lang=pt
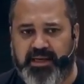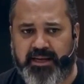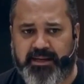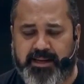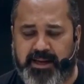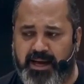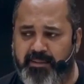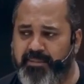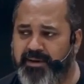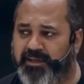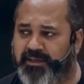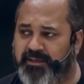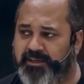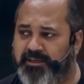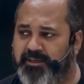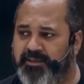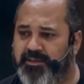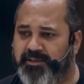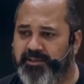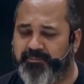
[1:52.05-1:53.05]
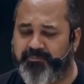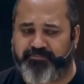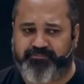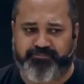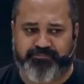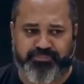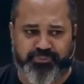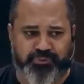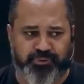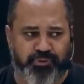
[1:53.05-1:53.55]
E acaba
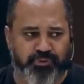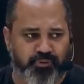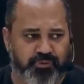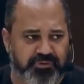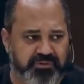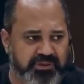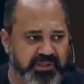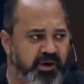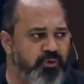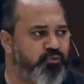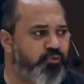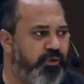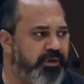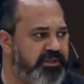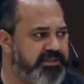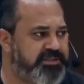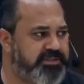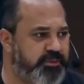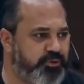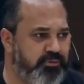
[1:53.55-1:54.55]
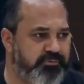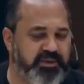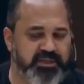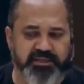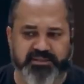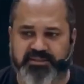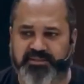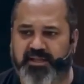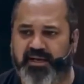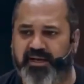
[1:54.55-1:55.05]
que por não conhecer o
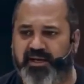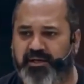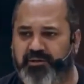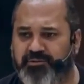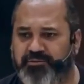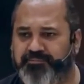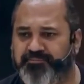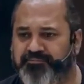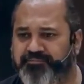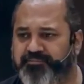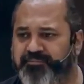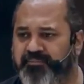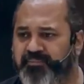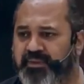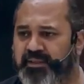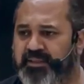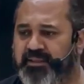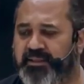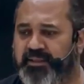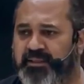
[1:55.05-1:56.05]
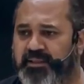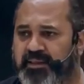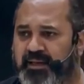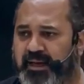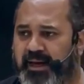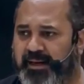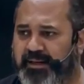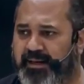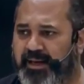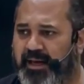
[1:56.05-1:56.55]
ministério,
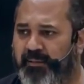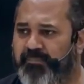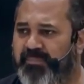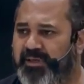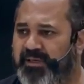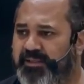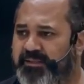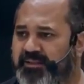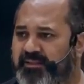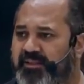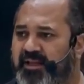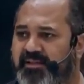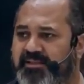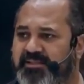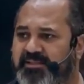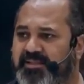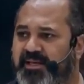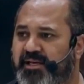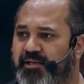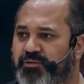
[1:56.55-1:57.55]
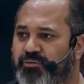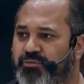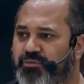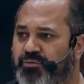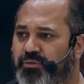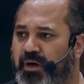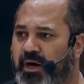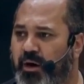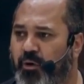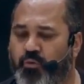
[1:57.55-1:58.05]
acaba
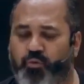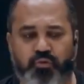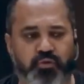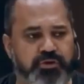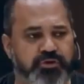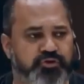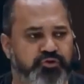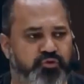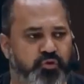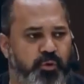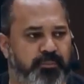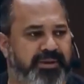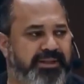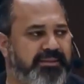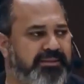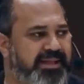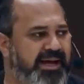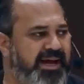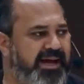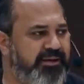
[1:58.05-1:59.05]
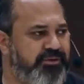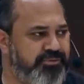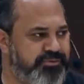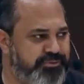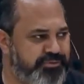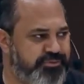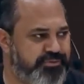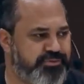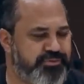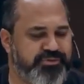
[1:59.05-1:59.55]
tecendo alguns
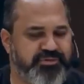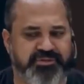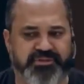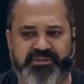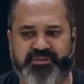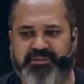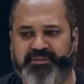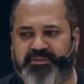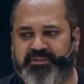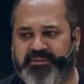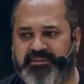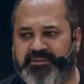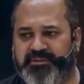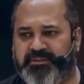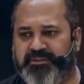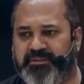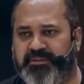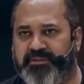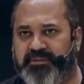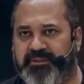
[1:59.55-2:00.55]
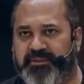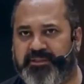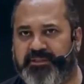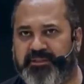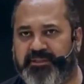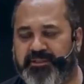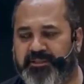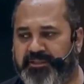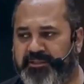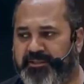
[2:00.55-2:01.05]
comentários,
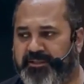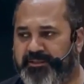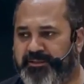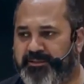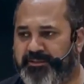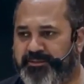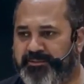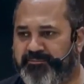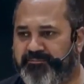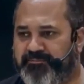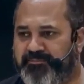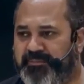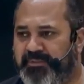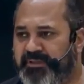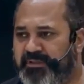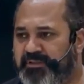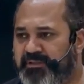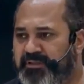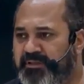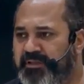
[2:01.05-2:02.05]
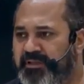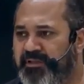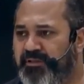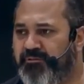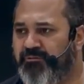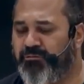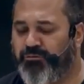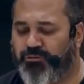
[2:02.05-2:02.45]
é, que